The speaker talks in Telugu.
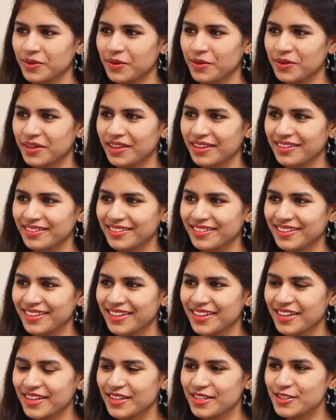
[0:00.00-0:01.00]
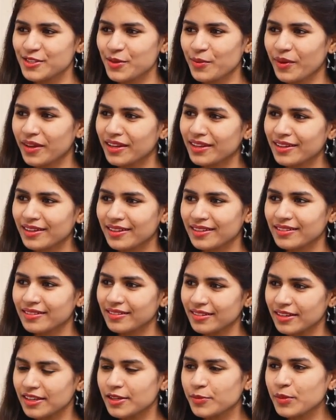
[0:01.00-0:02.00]
ఓకే సో మరి
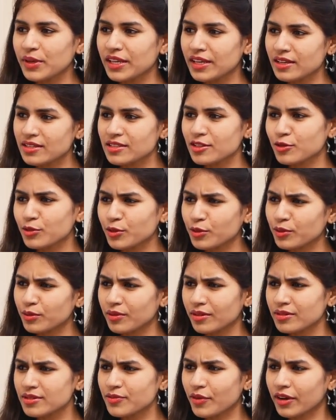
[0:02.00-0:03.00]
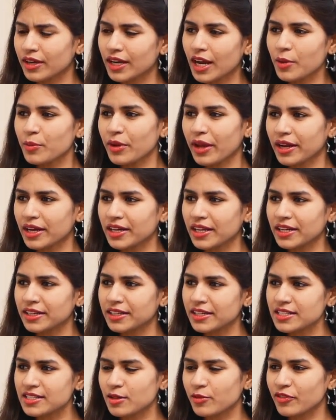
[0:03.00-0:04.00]
మీ అసలు స్వగ్రామం
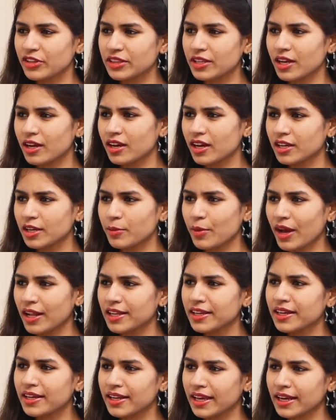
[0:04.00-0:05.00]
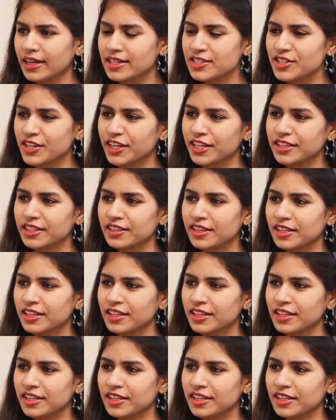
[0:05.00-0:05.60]
ఎక్కడండి అసలు విద్య కానీ బాల్యం కానీ ఎక్కడ జరిగింది